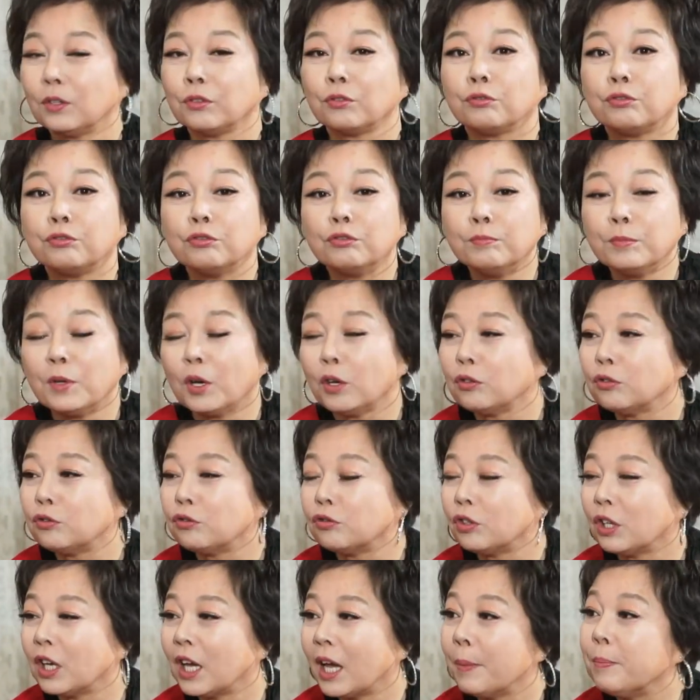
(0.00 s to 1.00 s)
2명
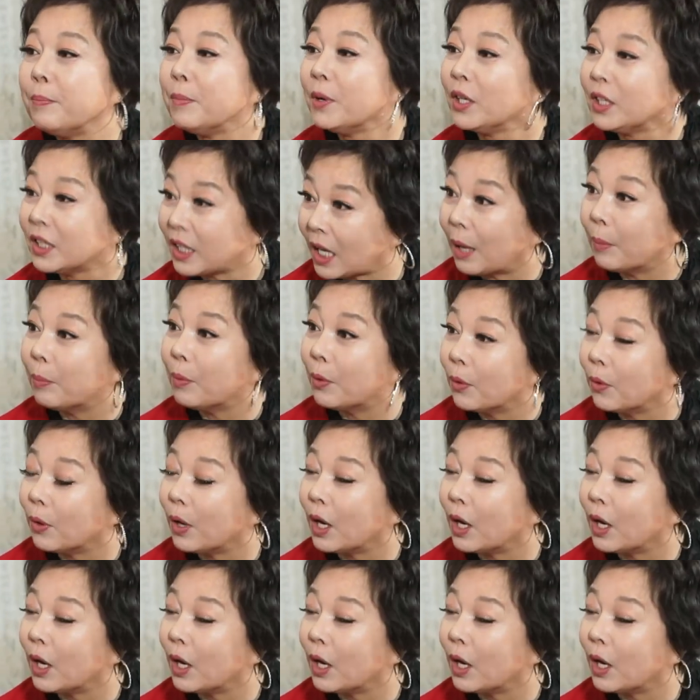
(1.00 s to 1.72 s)
중에 1명이 다 본